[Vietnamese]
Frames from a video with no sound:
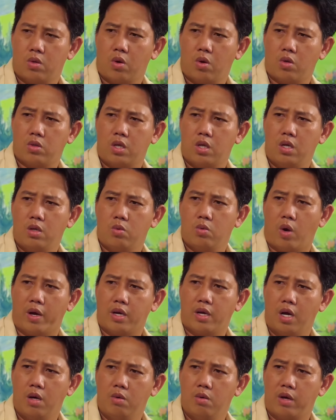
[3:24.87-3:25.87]
nó nói tiếng
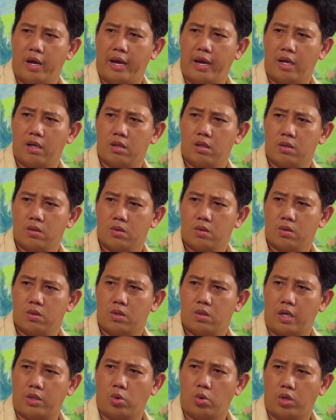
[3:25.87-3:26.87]
ngoại ngữ nghe
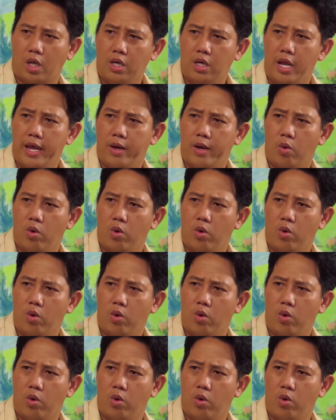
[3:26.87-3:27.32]
cái tôi tin liền